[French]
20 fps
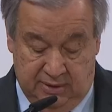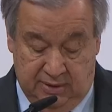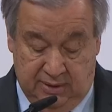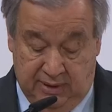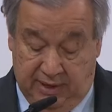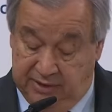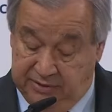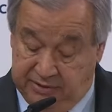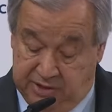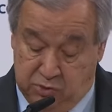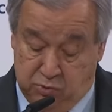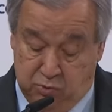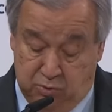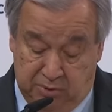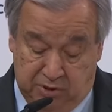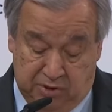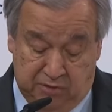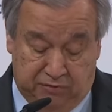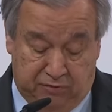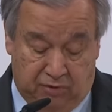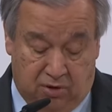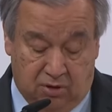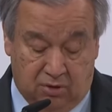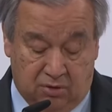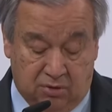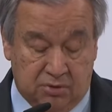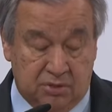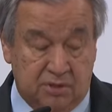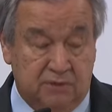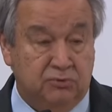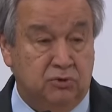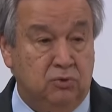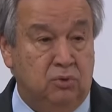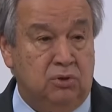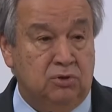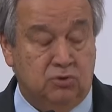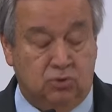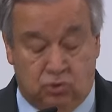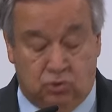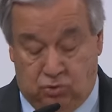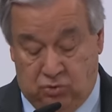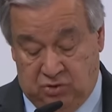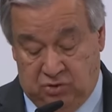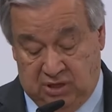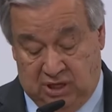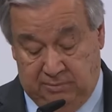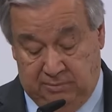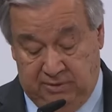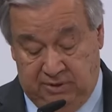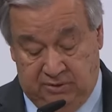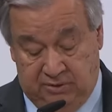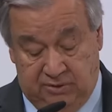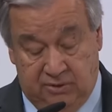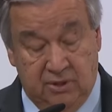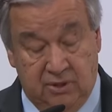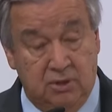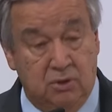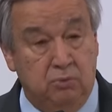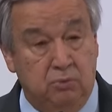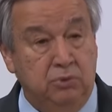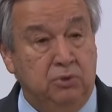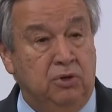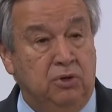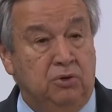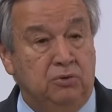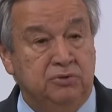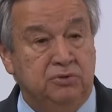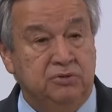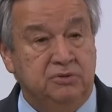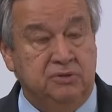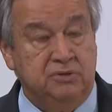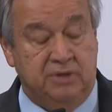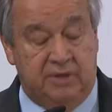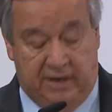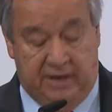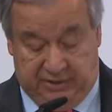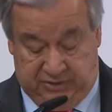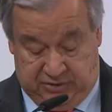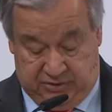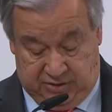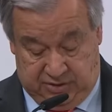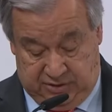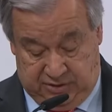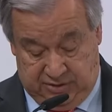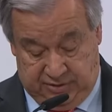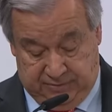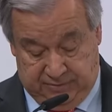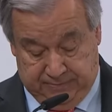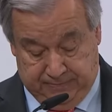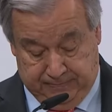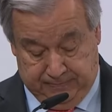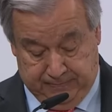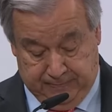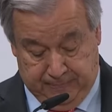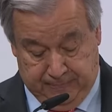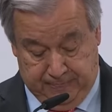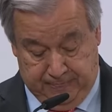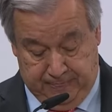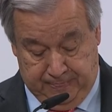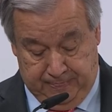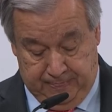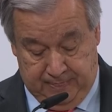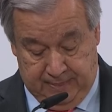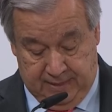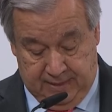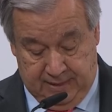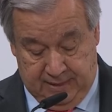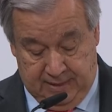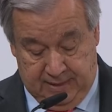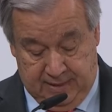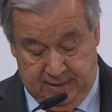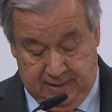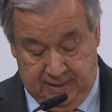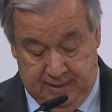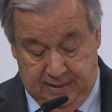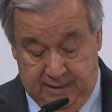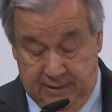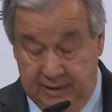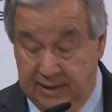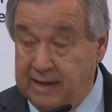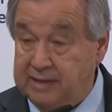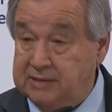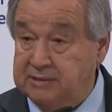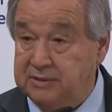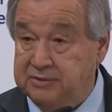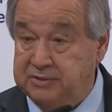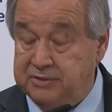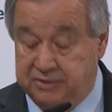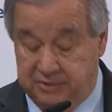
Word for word: prochaine. Excellence, nous arrivons maintenant au sujet de la prochaine discussion, l'économie mondiale.